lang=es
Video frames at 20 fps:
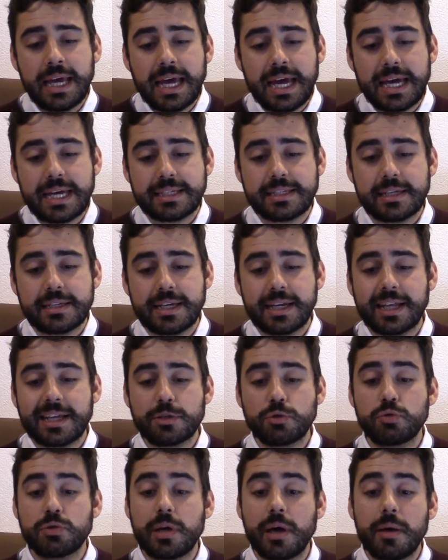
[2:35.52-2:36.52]
Es decir, que
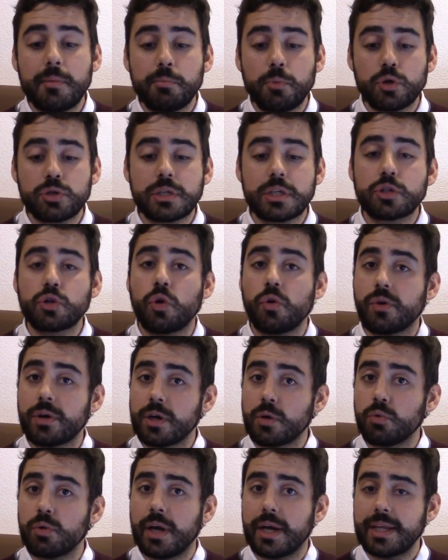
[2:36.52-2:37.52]
escuchaban voces con
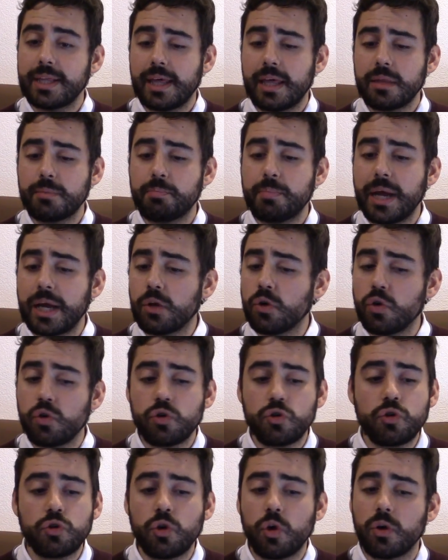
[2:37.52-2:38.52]
regularidad, pero
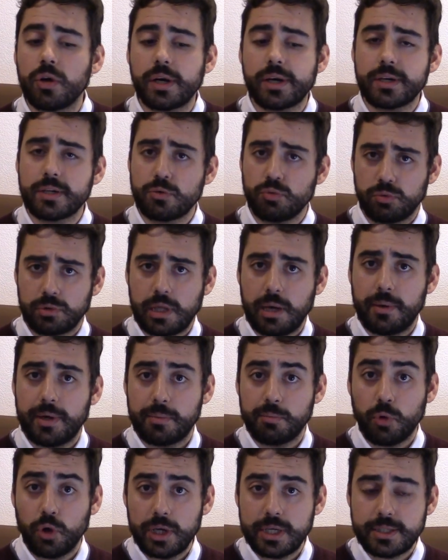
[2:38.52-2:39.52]
no les
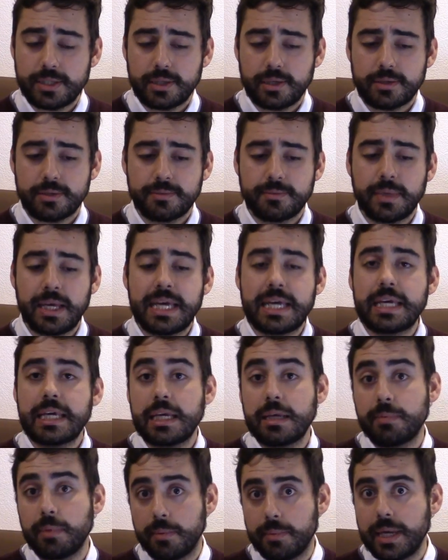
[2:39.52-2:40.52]
resultaban molestas.
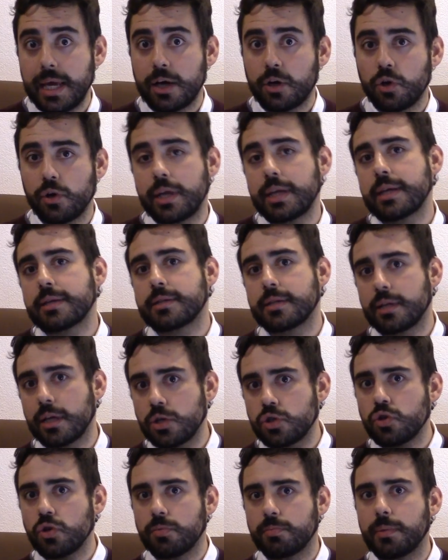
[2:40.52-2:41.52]
Y vivían con ellas y, de
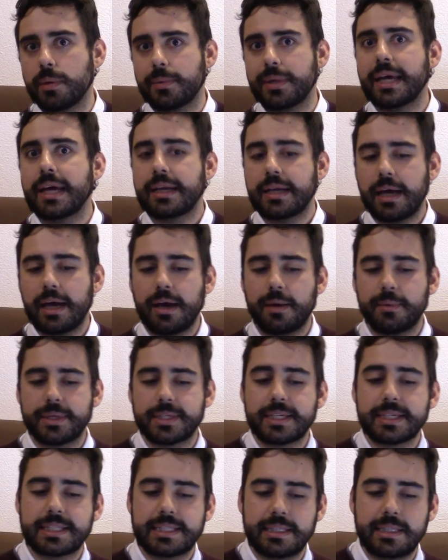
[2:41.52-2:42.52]
hecho, vivían a
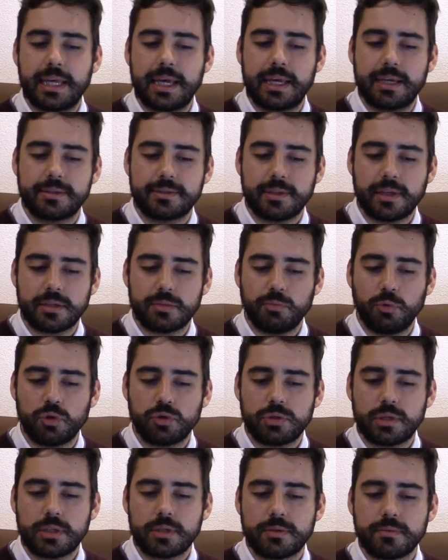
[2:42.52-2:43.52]
veces de estas
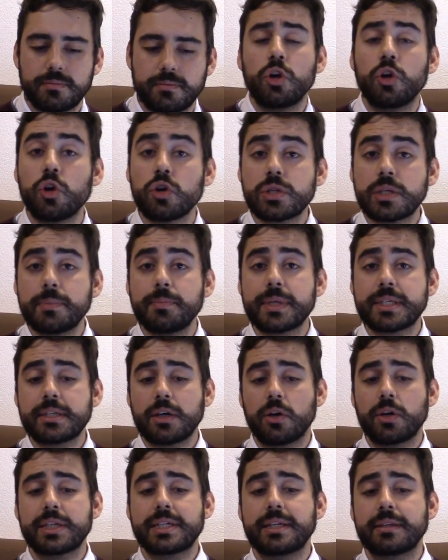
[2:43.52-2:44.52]
voces. Los
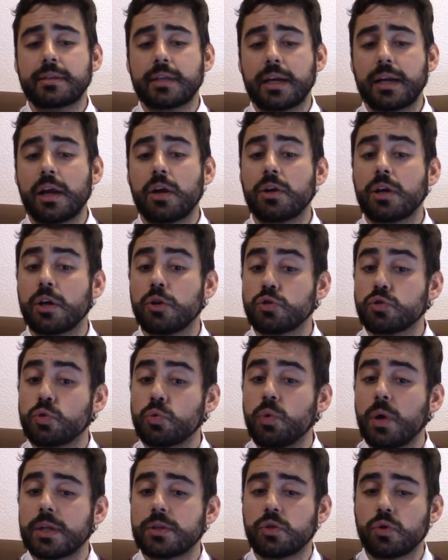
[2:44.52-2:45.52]
investigadores entrenaron a los
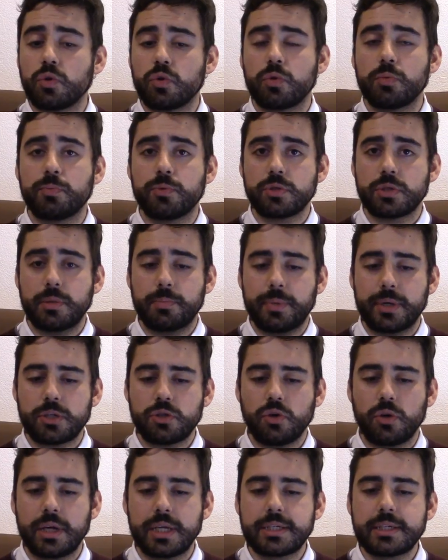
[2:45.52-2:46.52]
cuatro grupos de
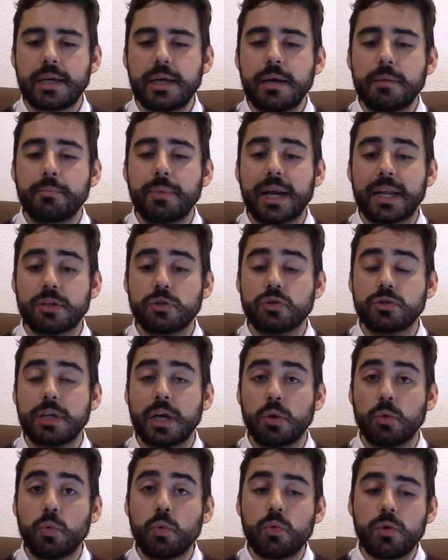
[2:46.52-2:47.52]
personas para
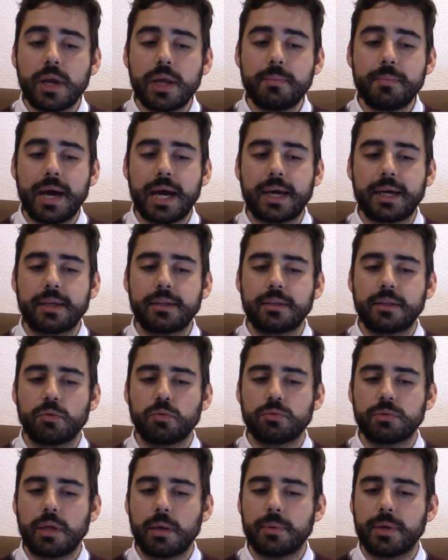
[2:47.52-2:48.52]
asociar una imagen de
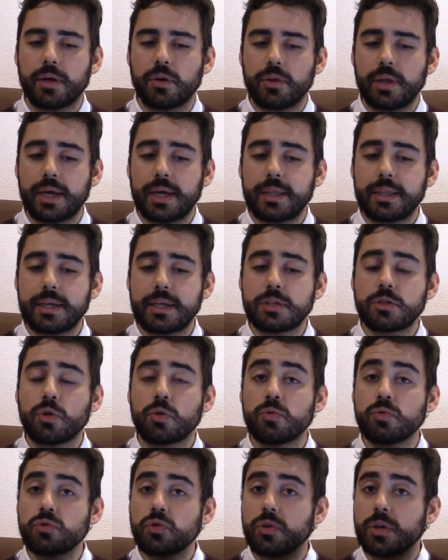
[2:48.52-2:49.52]
un tablero de ajedrez
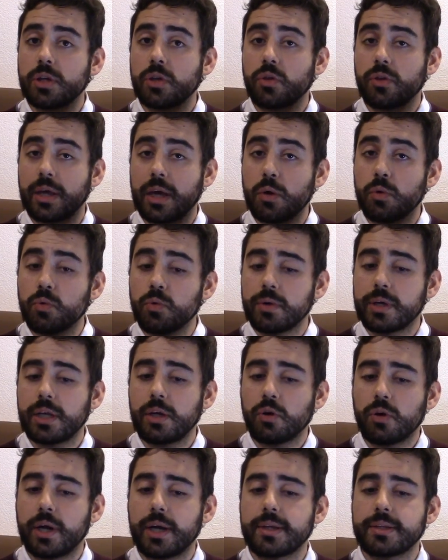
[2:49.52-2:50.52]
con un sonido de 1
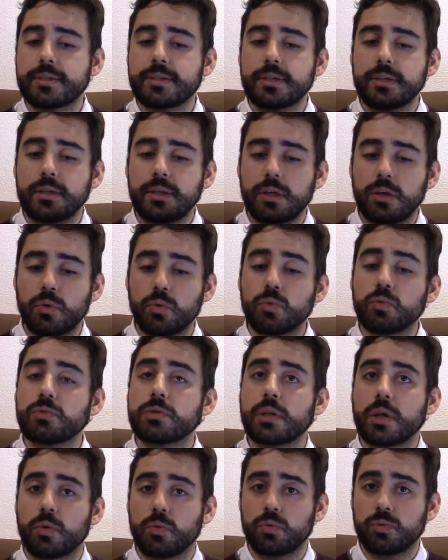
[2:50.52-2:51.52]
kHz y un
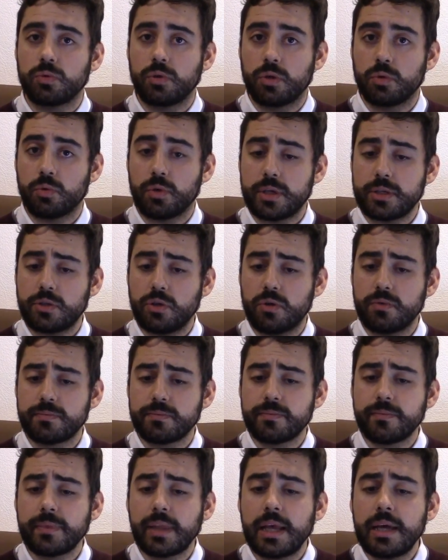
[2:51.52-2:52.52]
segundo de duración.
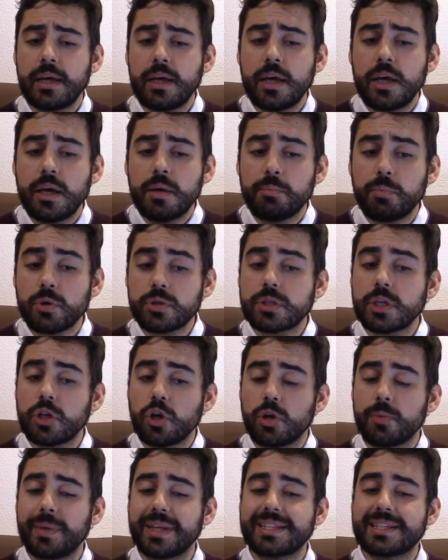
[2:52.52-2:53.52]

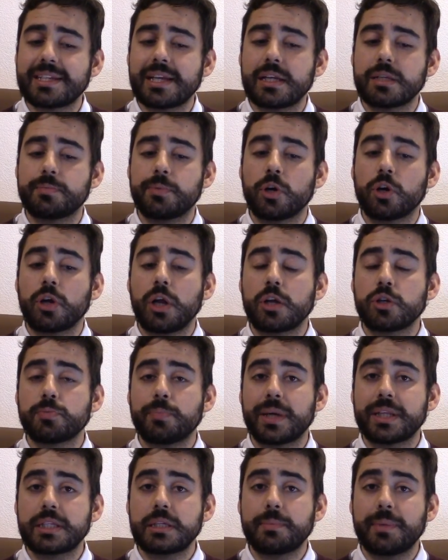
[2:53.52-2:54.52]
Posteriormente se les pidió a los
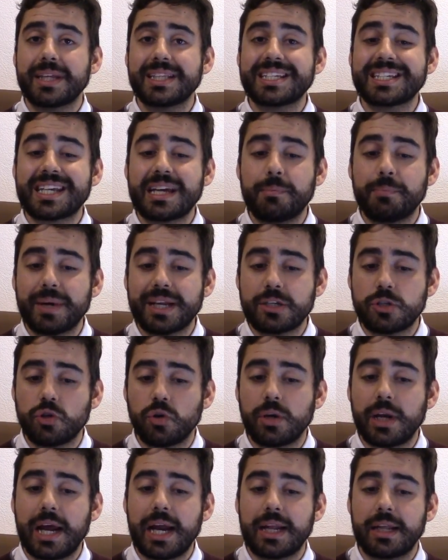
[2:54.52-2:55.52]
participantes que
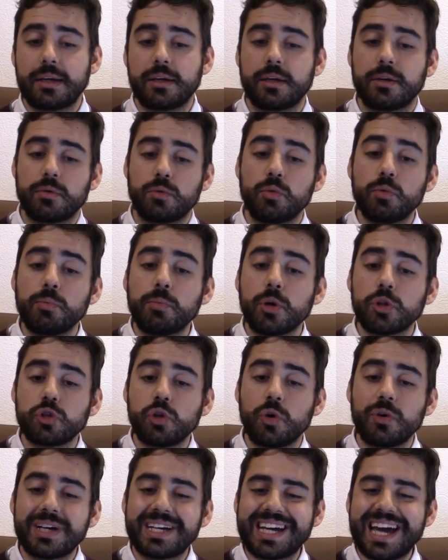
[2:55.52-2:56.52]
presionaran un
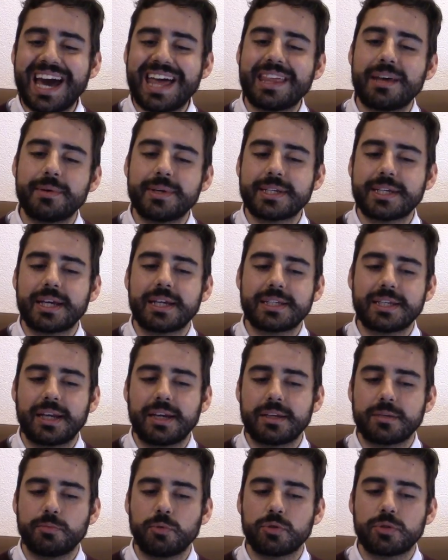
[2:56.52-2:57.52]
botón cada vez que se
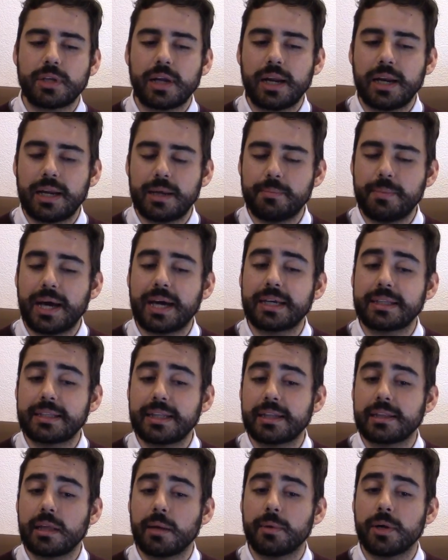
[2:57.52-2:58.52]
les mostrara la imagen
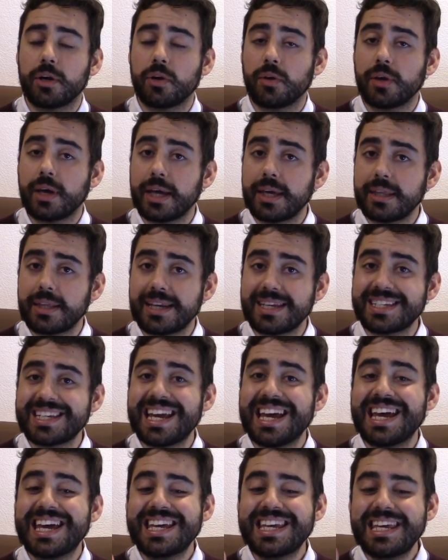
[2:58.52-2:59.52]
del tablero de ajedrez
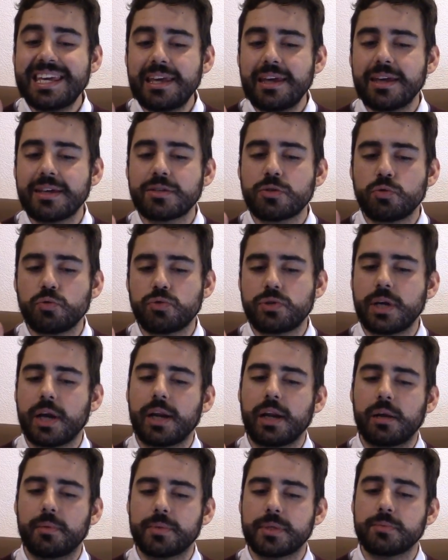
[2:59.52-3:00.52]
y escucharan
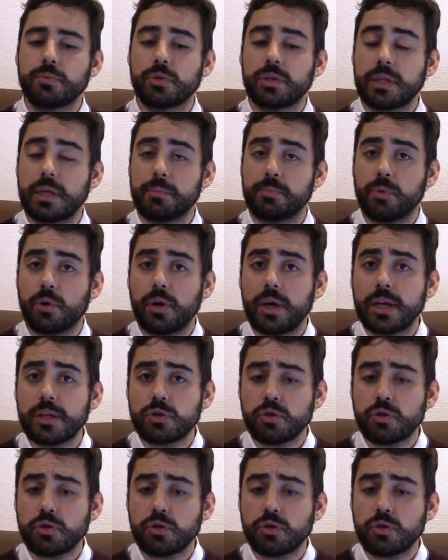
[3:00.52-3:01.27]
al mismo tiempo el